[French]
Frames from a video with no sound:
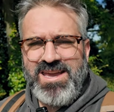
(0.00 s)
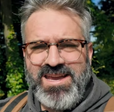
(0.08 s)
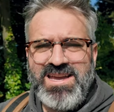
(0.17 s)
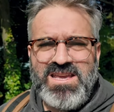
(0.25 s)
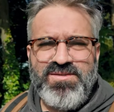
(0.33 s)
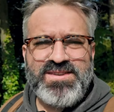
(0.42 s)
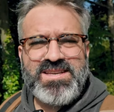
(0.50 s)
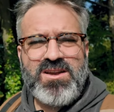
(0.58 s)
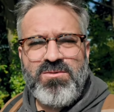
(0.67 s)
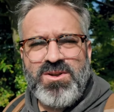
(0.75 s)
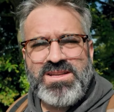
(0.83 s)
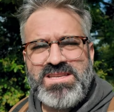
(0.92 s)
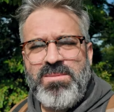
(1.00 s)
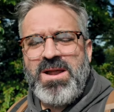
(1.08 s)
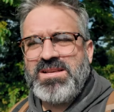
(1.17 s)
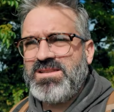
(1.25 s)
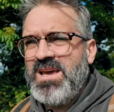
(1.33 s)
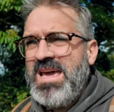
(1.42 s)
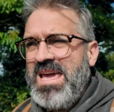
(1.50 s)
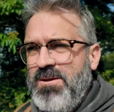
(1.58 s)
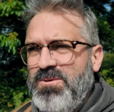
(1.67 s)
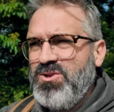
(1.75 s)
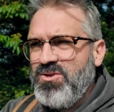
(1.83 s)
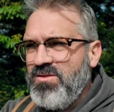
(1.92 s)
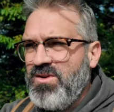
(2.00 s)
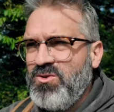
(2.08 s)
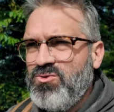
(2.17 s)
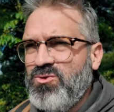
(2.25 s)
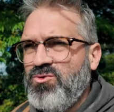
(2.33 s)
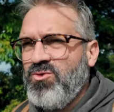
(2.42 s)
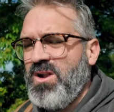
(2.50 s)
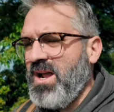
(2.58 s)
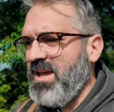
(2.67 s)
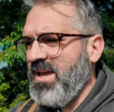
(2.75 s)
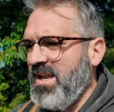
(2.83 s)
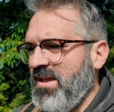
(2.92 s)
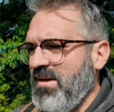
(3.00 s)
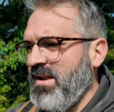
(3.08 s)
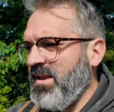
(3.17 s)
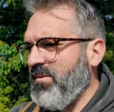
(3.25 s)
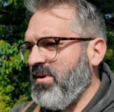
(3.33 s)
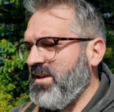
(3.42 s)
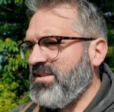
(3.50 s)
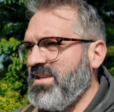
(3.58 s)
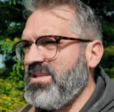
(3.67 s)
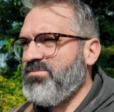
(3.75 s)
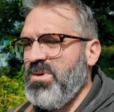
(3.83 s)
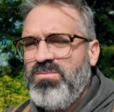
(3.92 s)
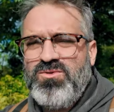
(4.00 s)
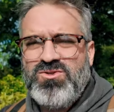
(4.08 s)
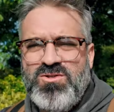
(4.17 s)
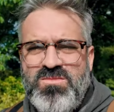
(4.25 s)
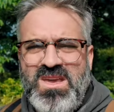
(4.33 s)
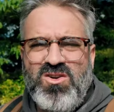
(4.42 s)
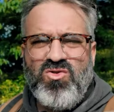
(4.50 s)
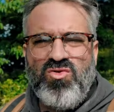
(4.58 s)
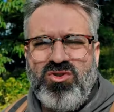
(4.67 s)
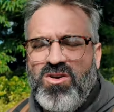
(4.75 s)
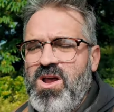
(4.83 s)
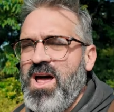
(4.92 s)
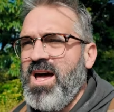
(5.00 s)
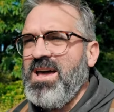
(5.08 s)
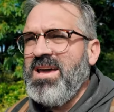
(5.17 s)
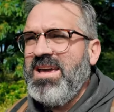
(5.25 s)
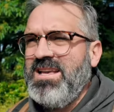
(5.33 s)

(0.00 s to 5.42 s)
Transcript: il y a quelqu'un qui fait sa commande à sa place. Et puis tu les vois tous autour, là, les, CSP, plus de mes couilles, là.